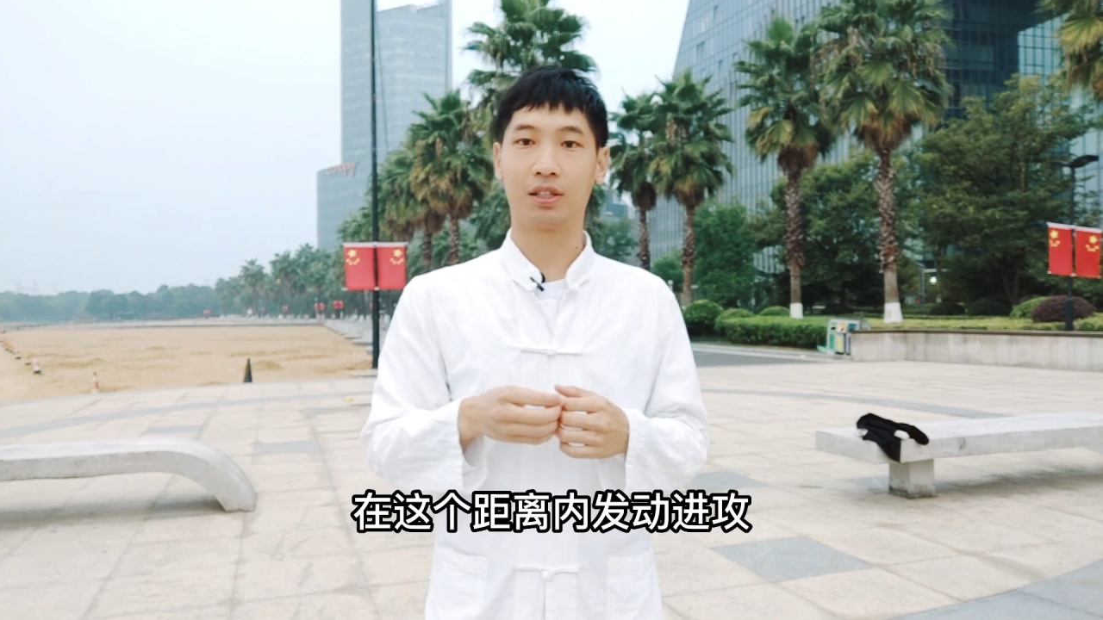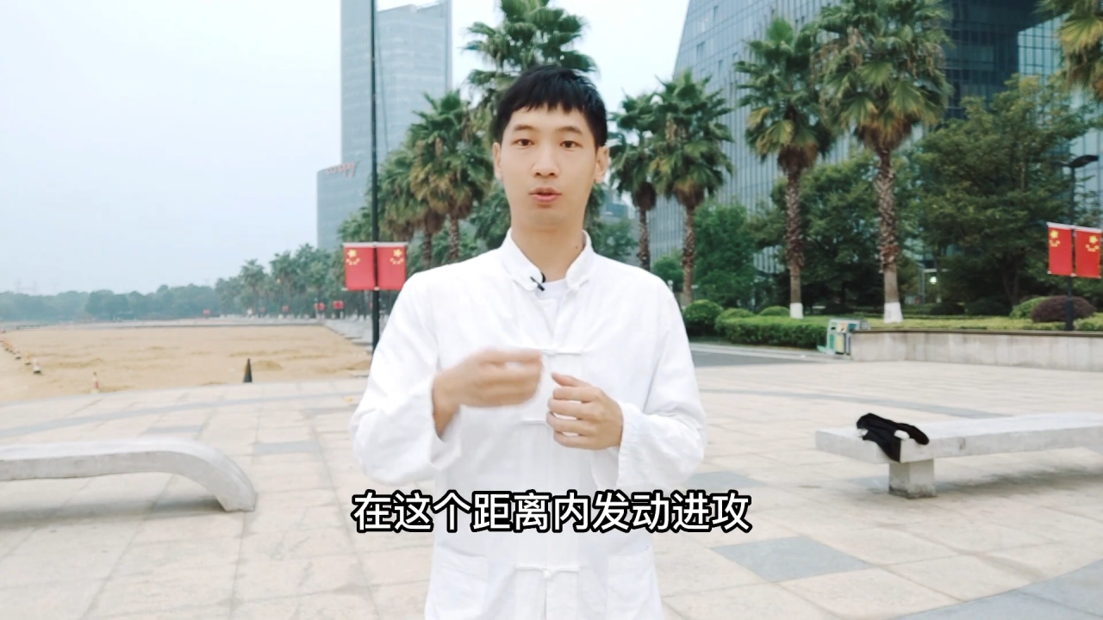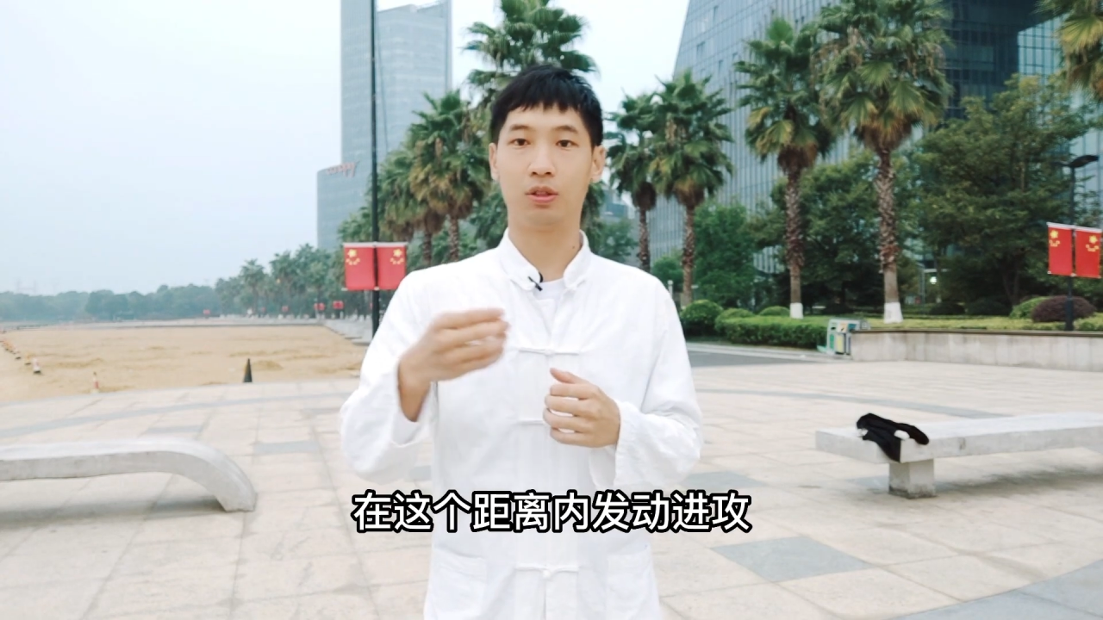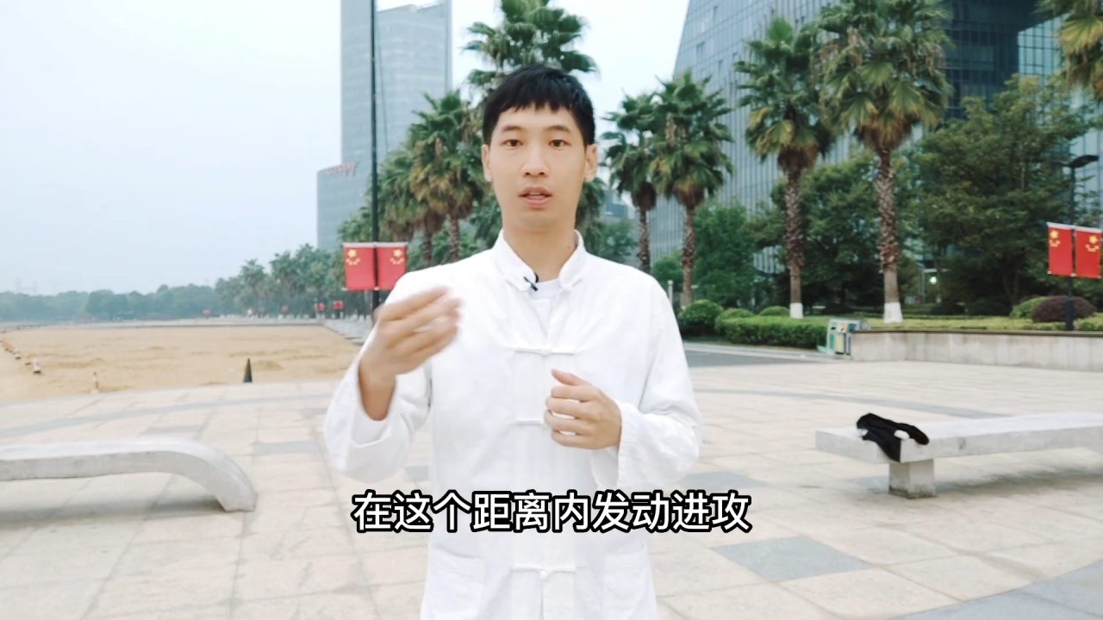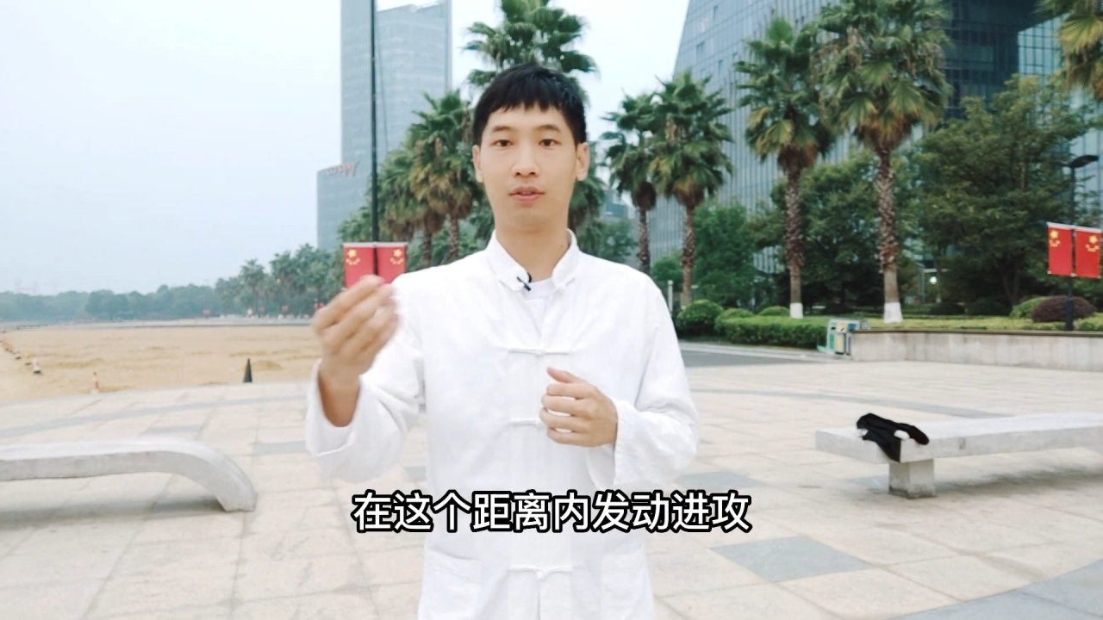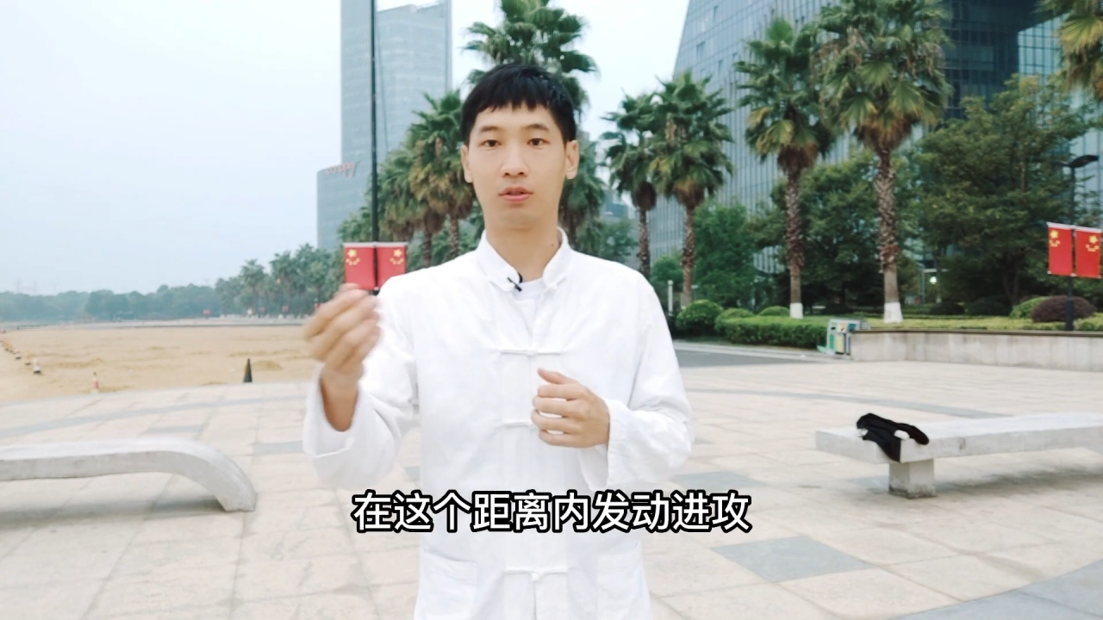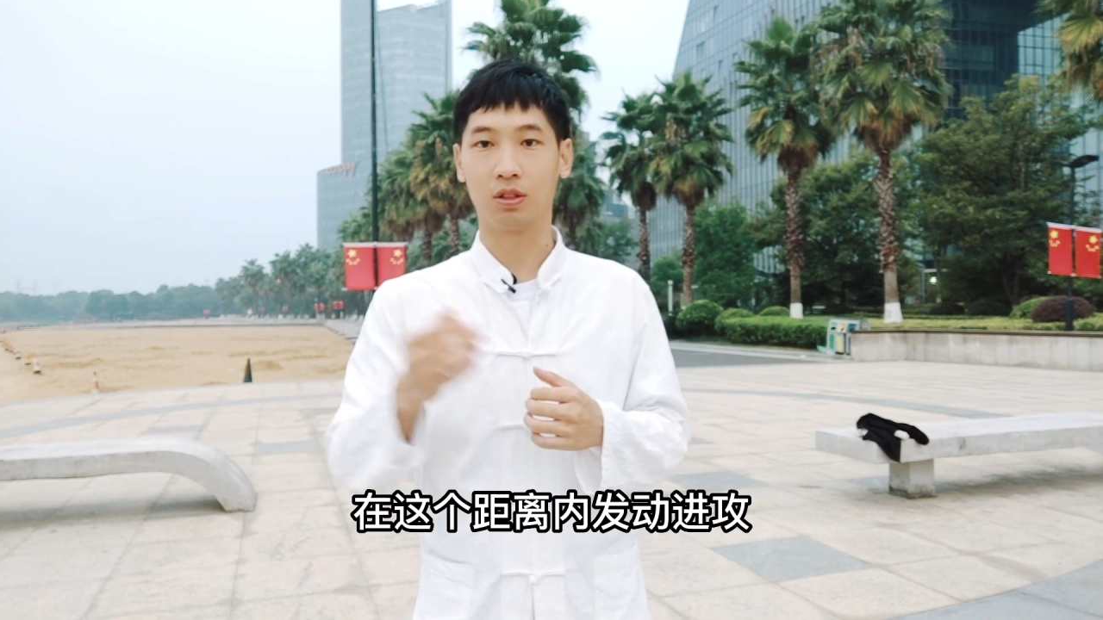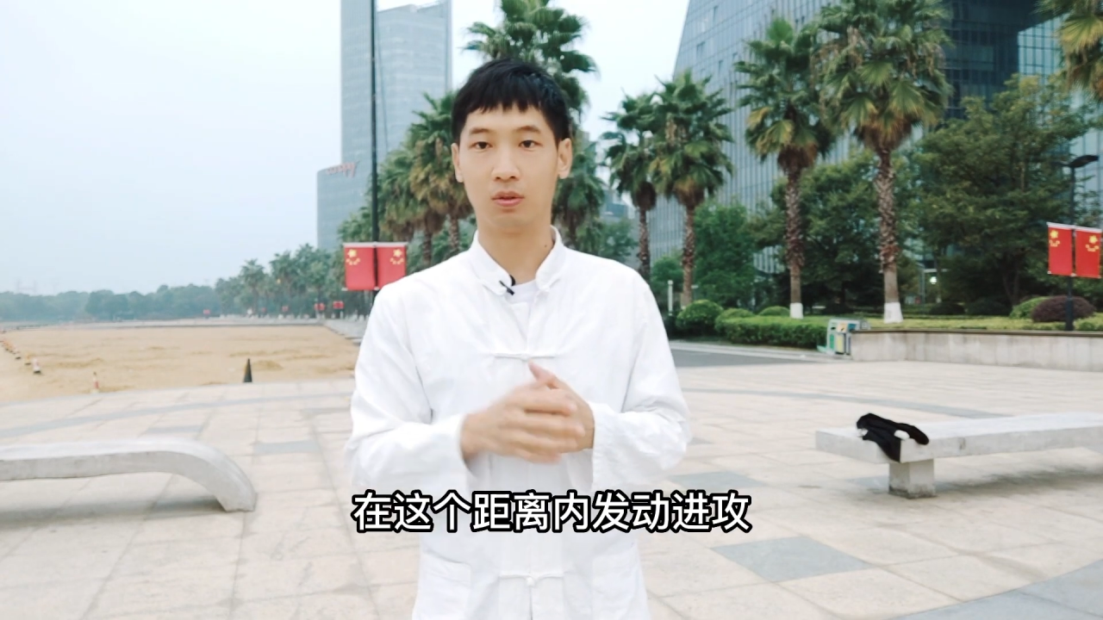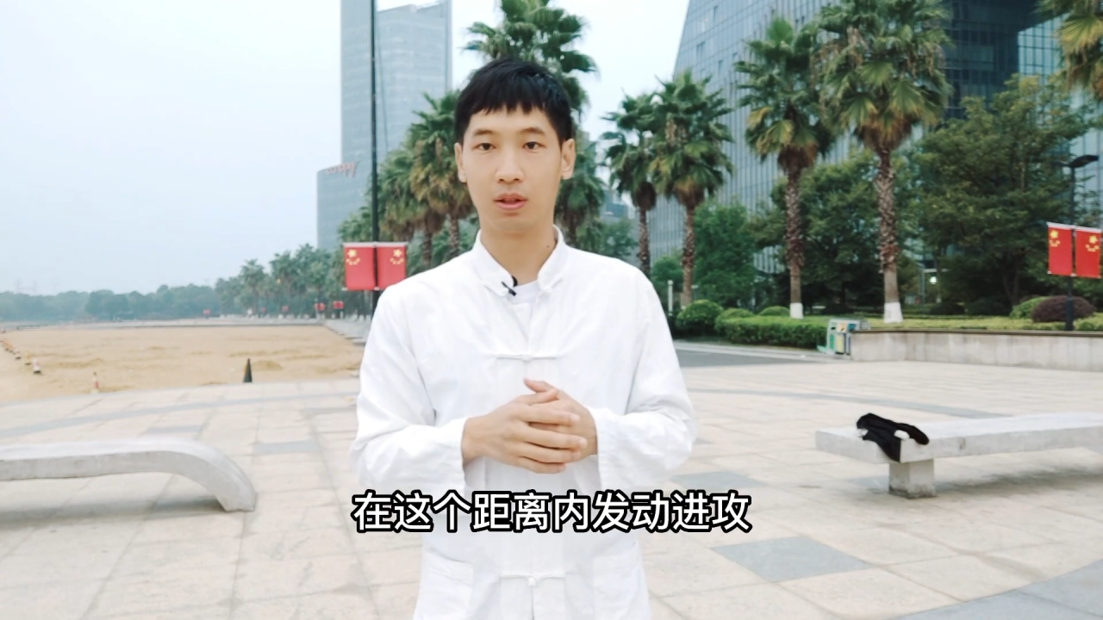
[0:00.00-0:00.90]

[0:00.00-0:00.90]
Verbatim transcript: 这个距离内发动进攻